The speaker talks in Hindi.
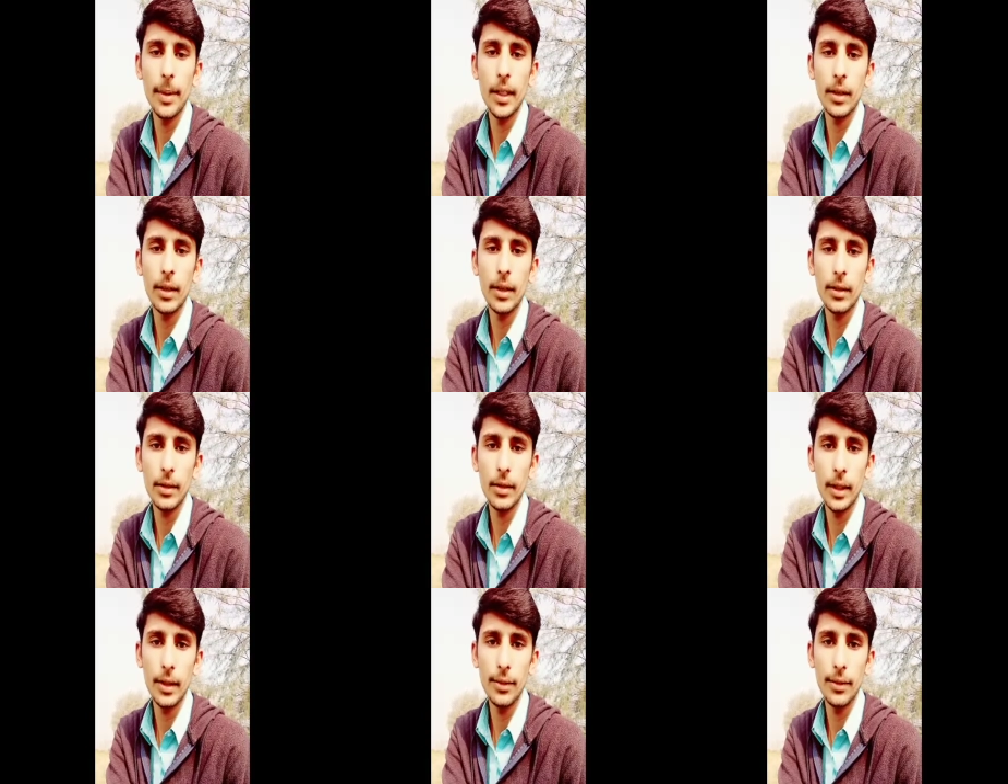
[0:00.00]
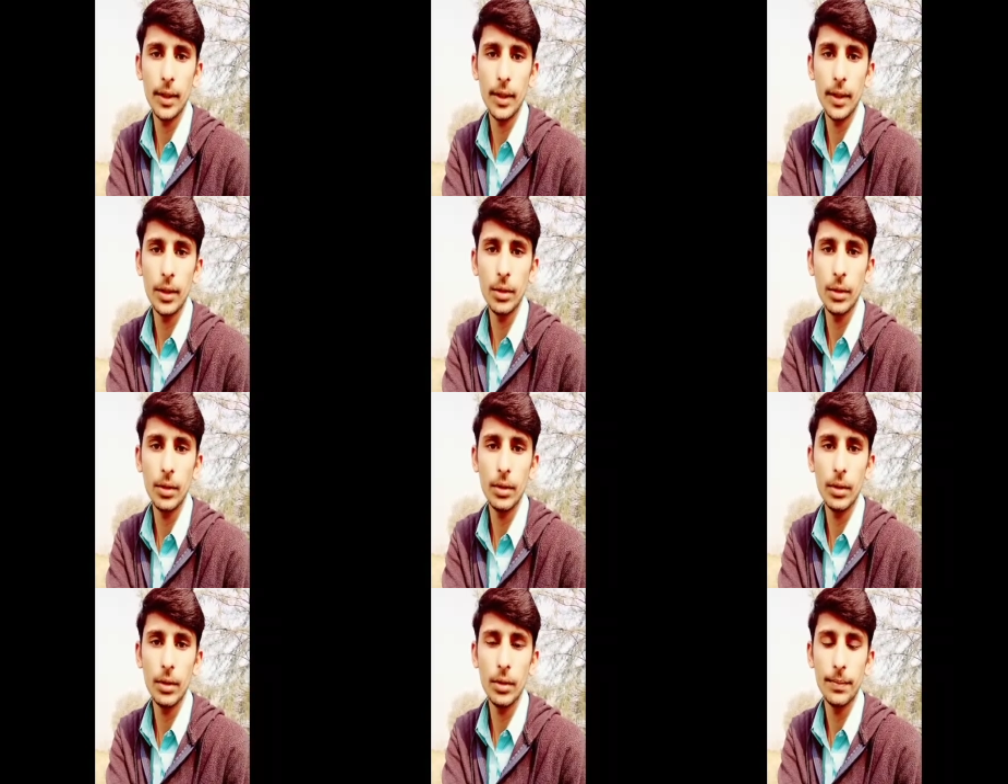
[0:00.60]
हौसला अफजाई
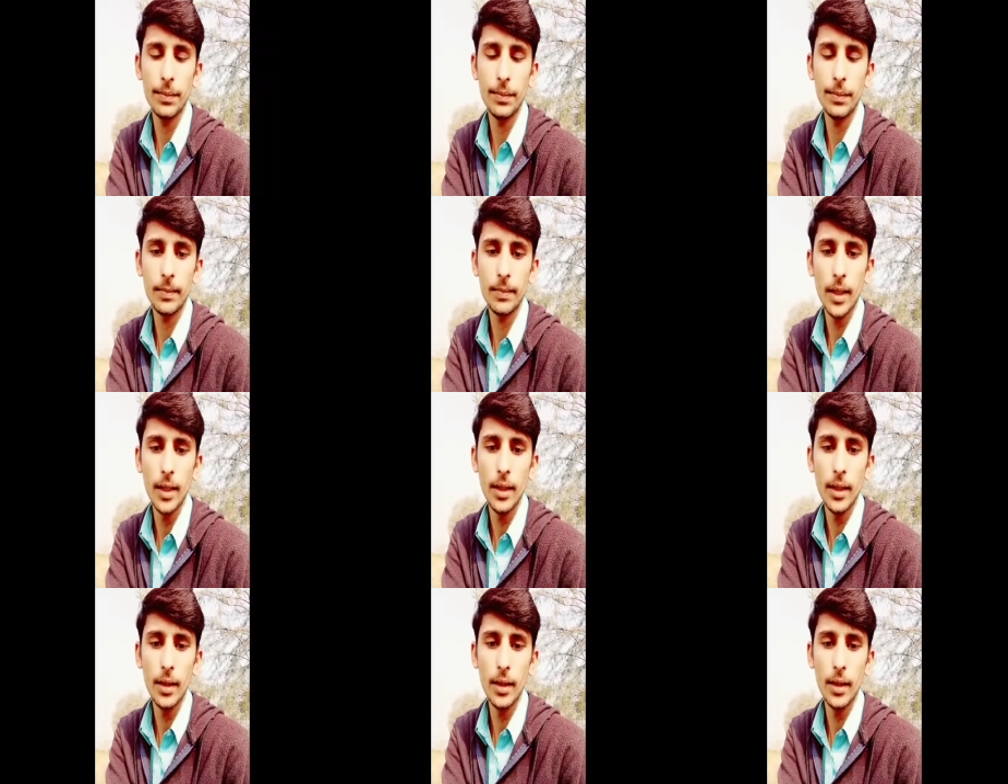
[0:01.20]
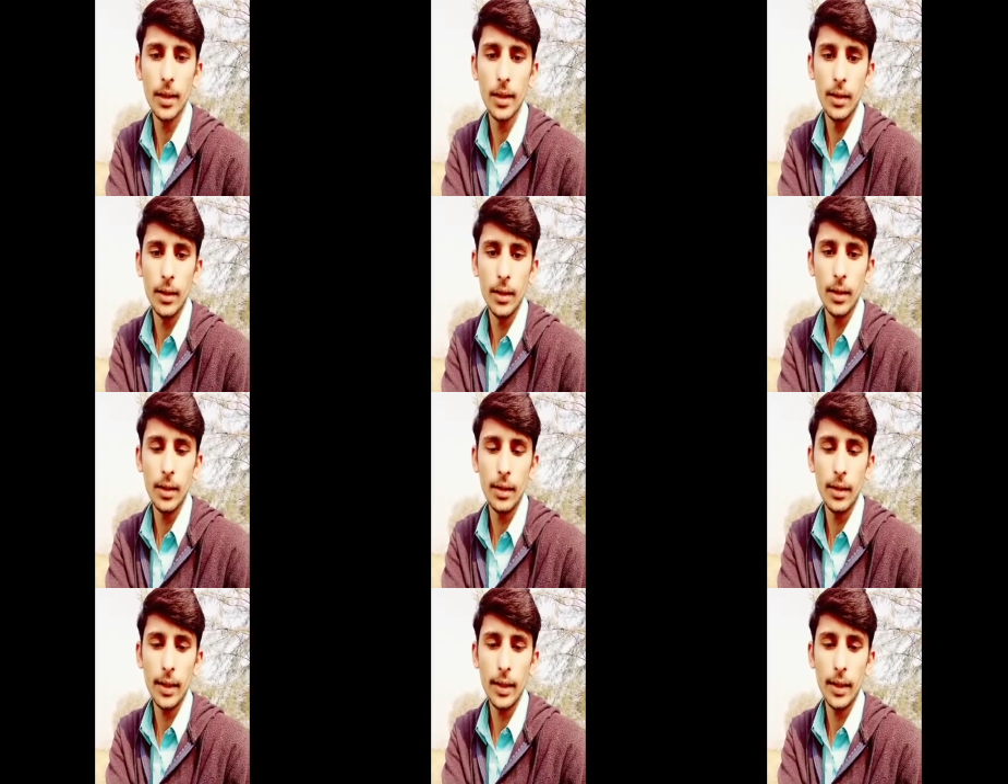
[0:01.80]
हो
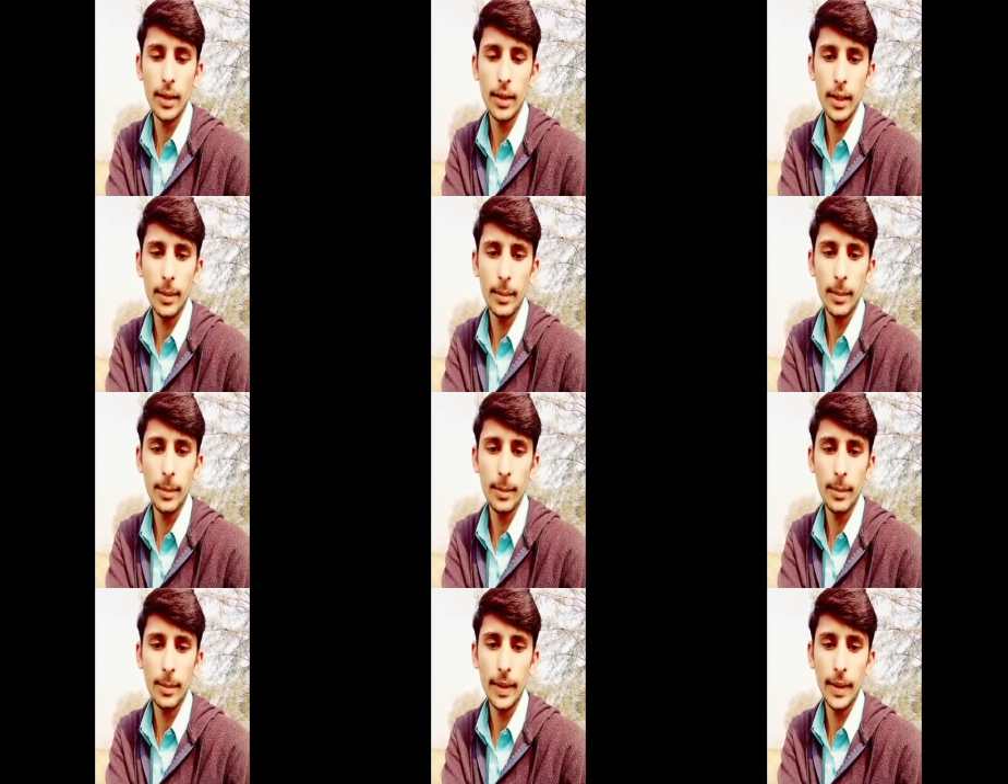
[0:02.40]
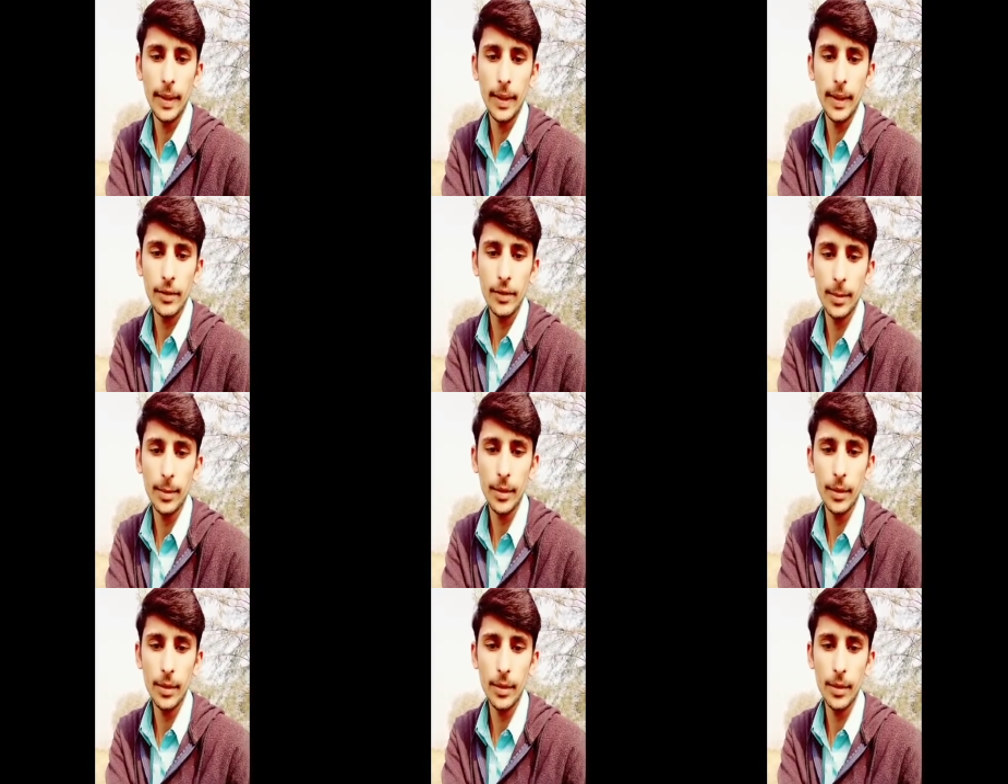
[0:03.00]
और हम नेक्स्ट
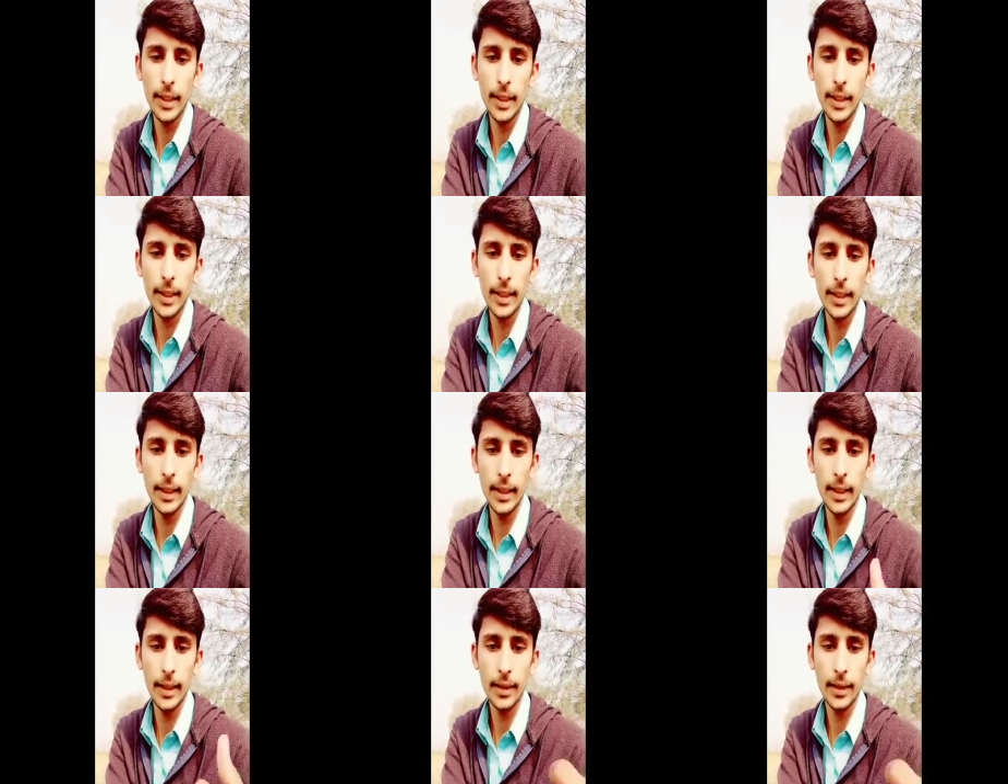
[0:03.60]
वीडियो अपलोड करने के लिए